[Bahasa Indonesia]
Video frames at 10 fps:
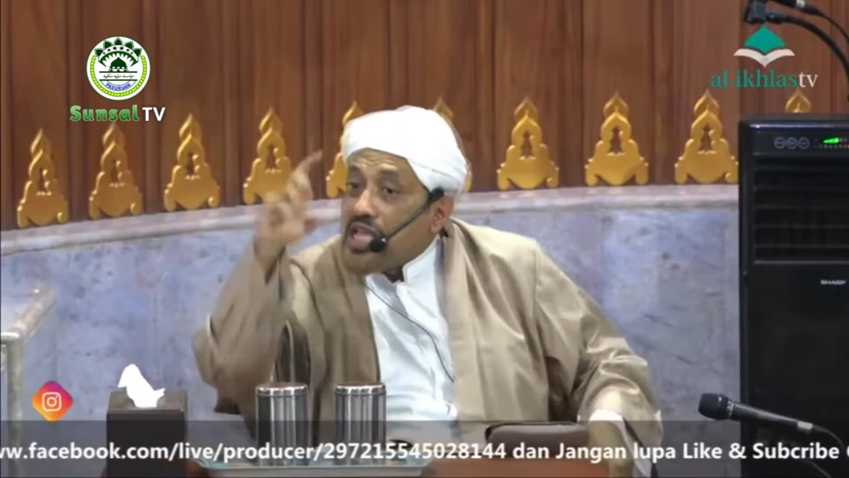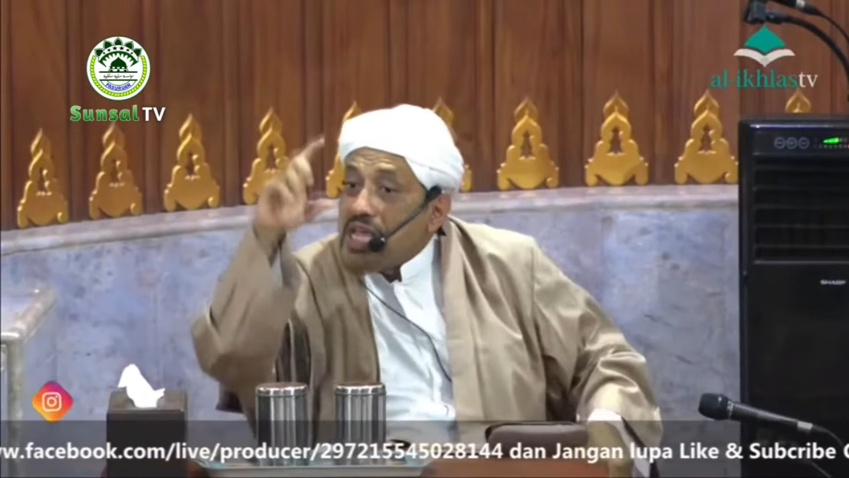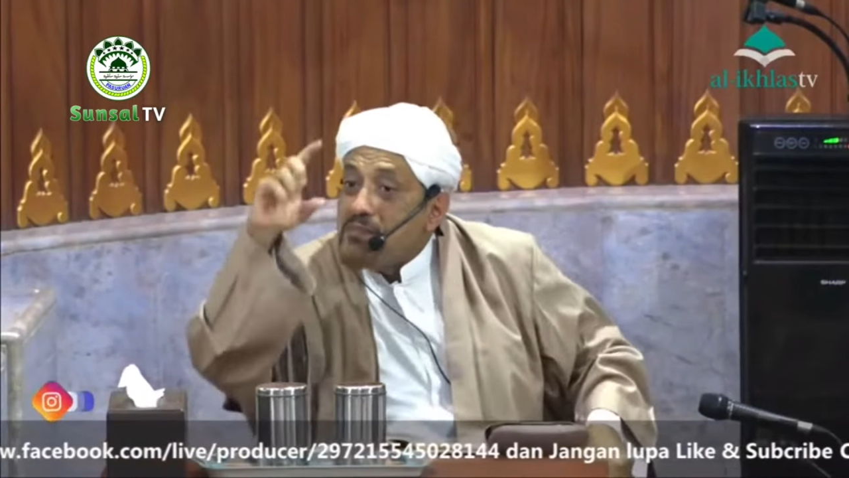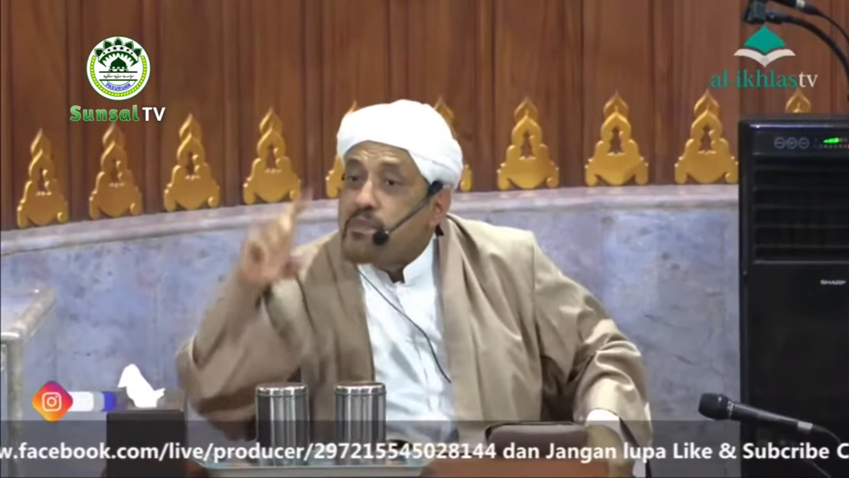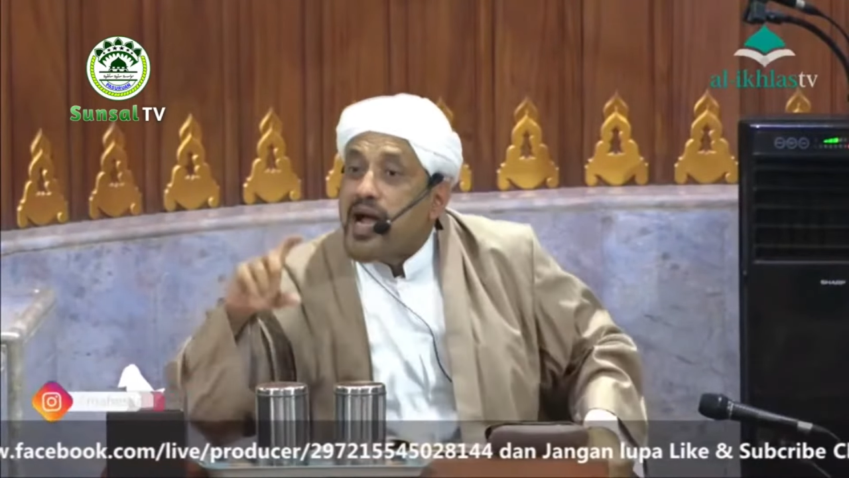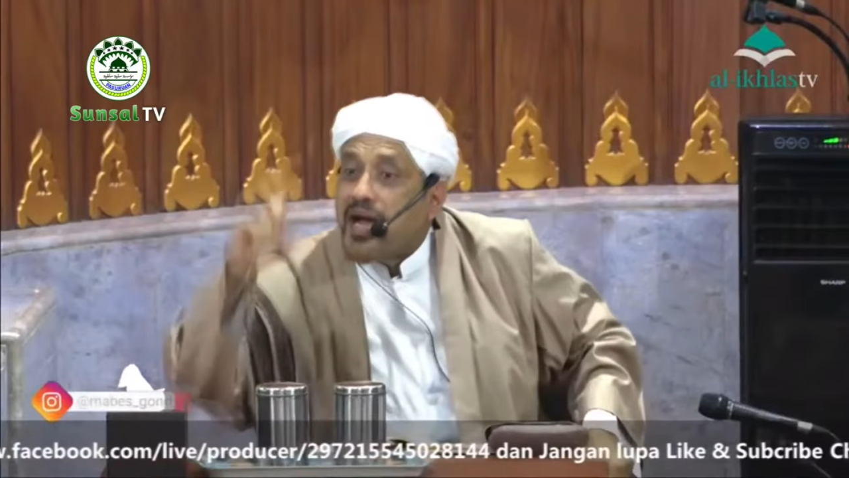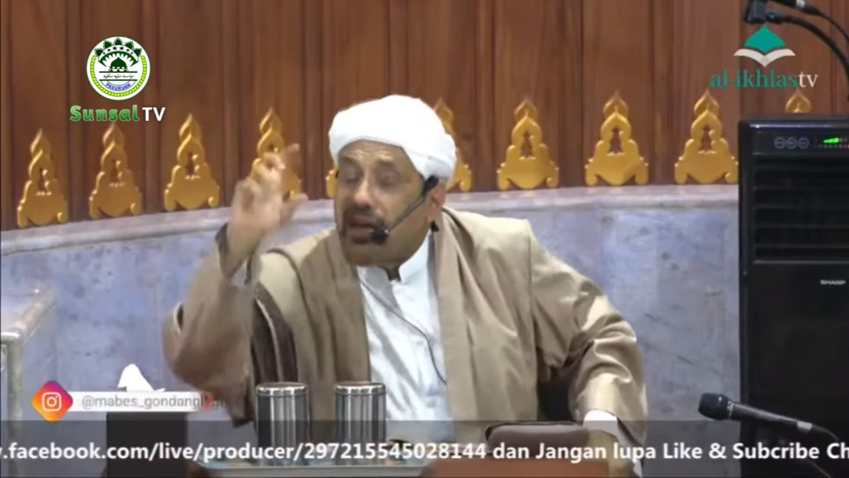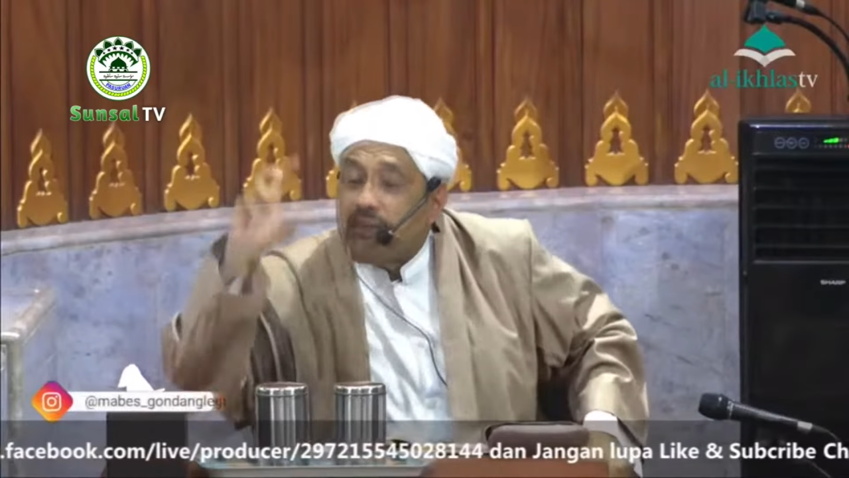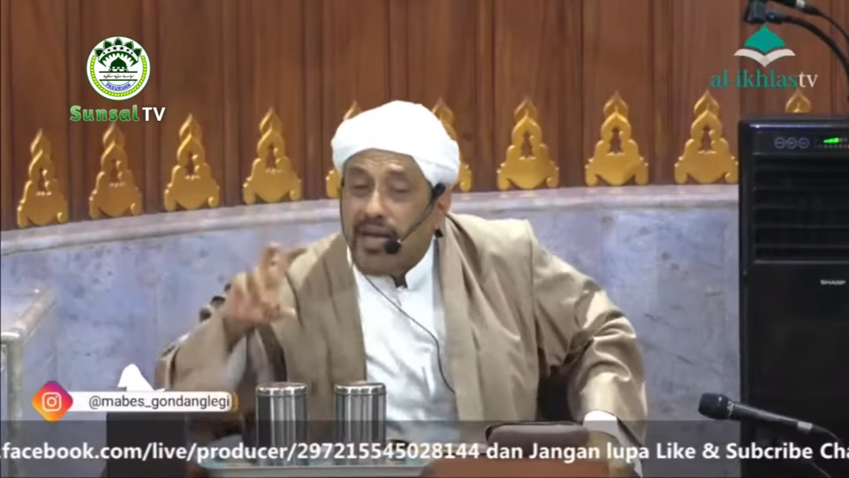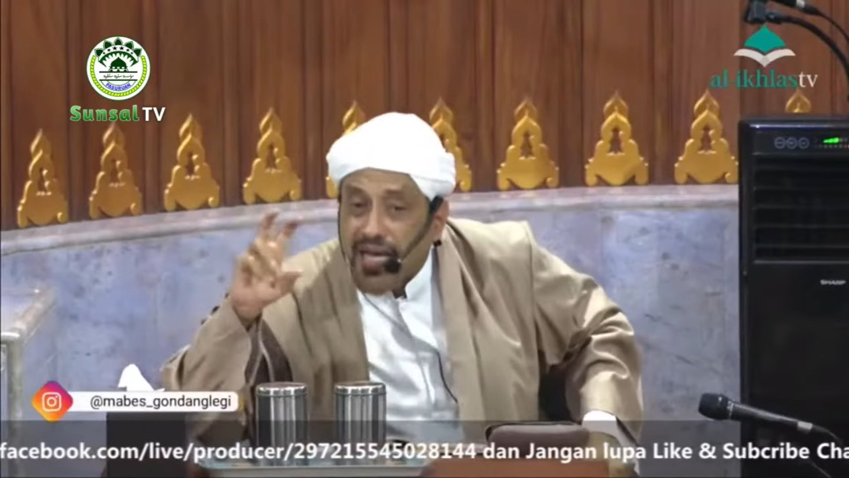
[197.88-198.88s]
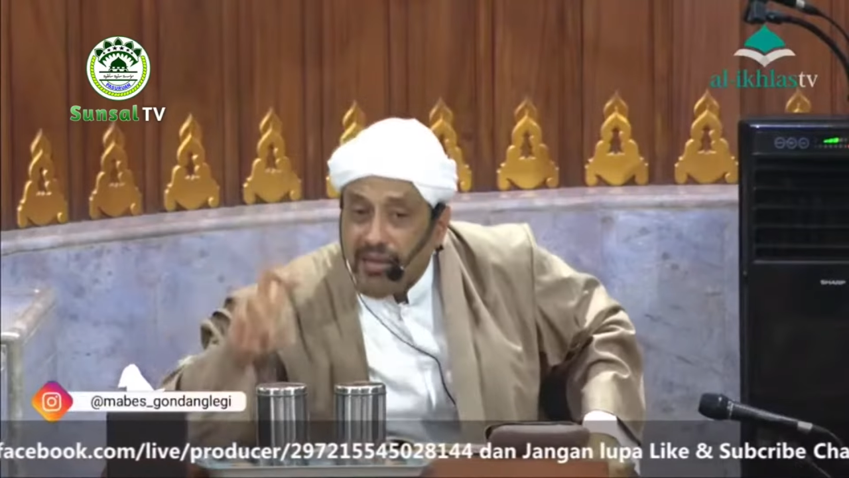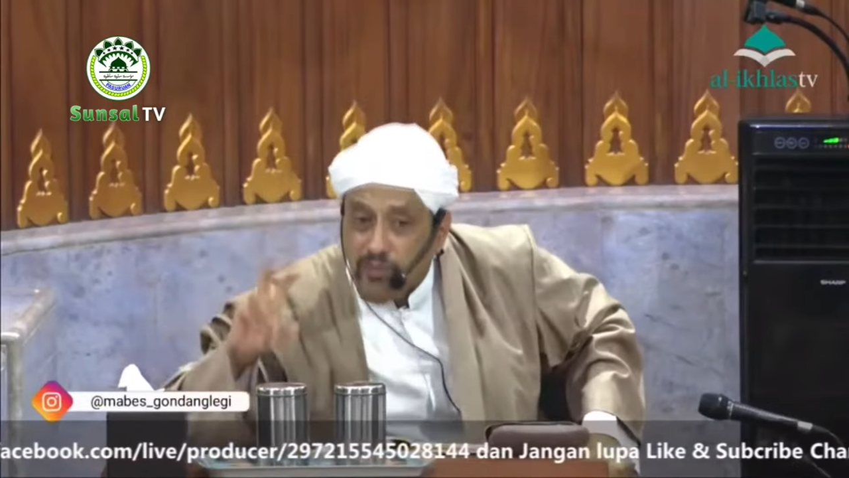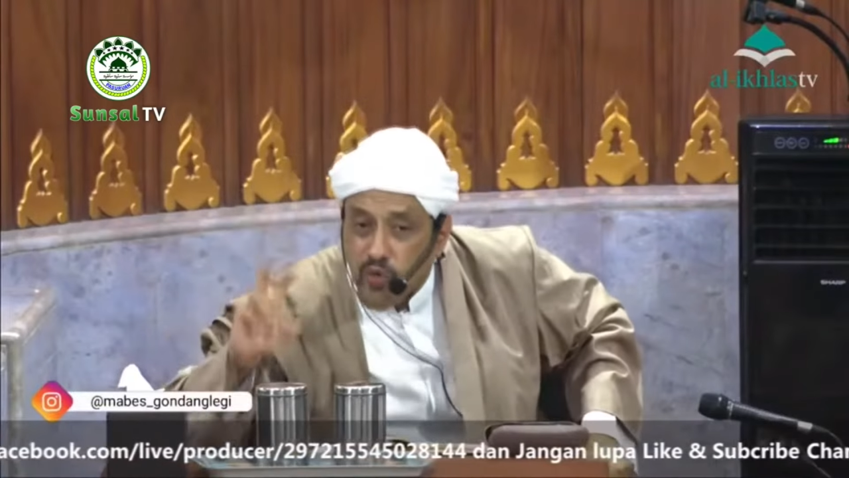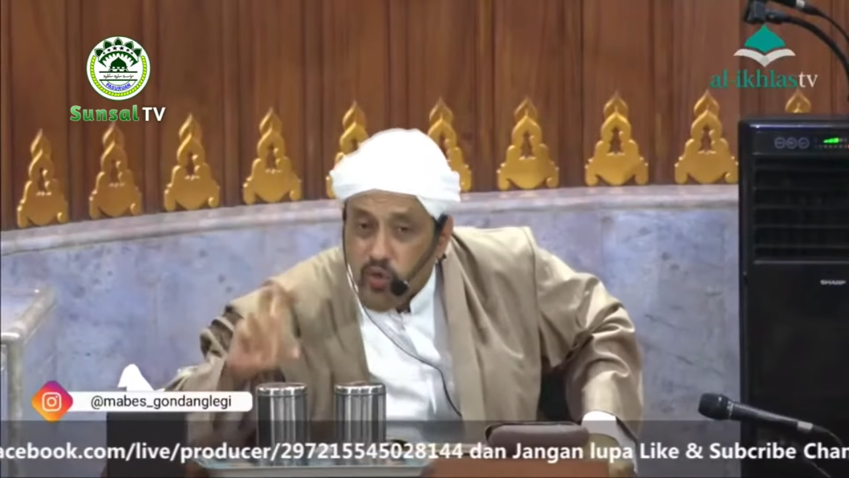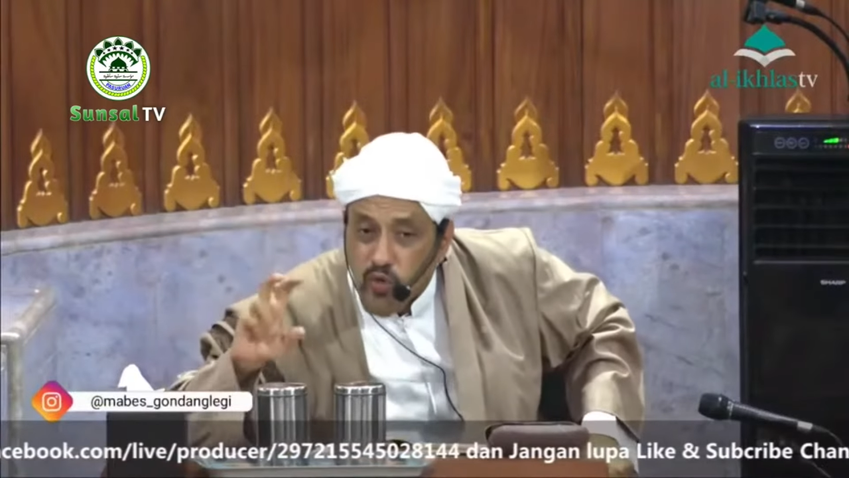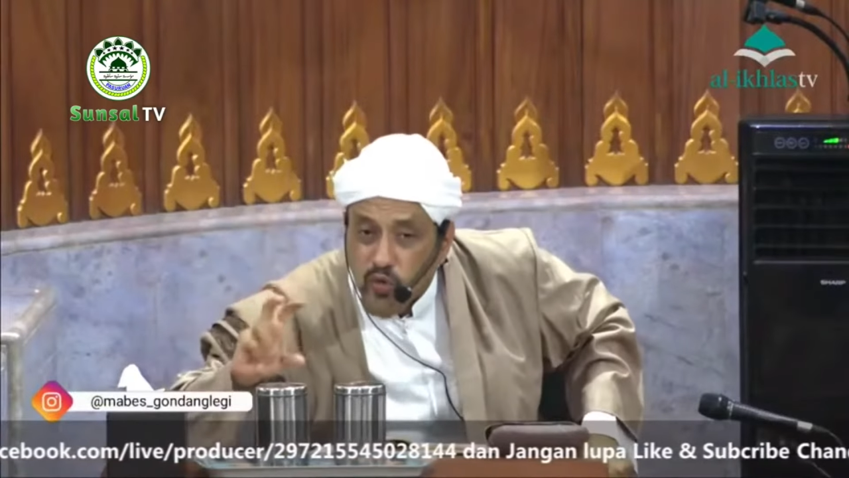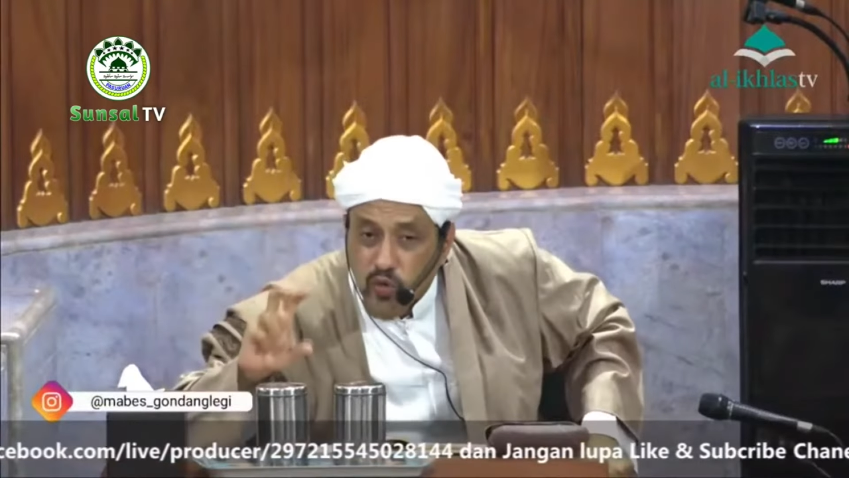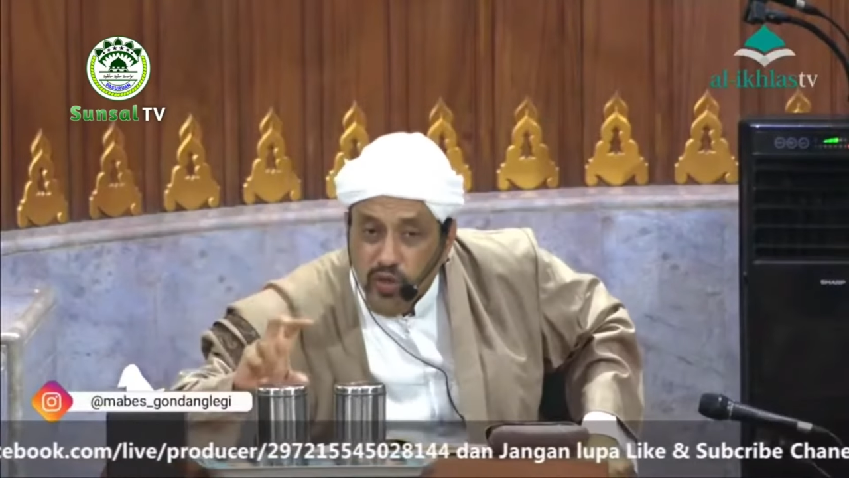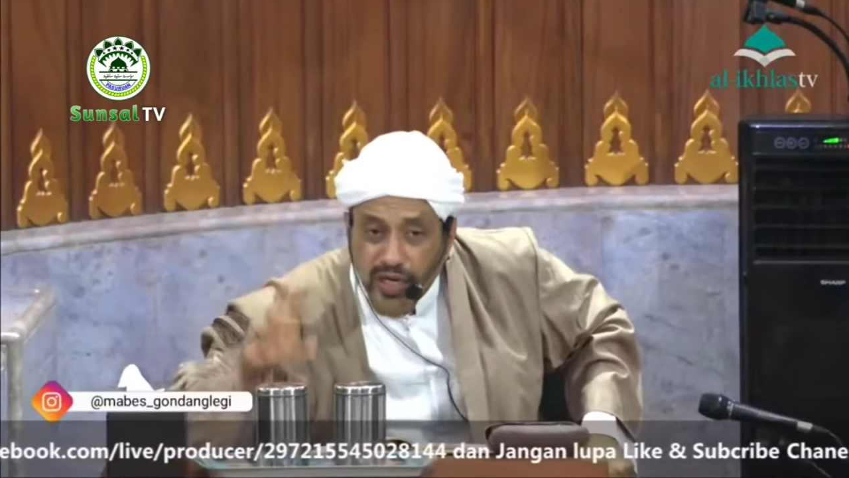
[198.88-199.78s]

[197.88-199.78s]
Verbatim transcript: Timbang amal kamu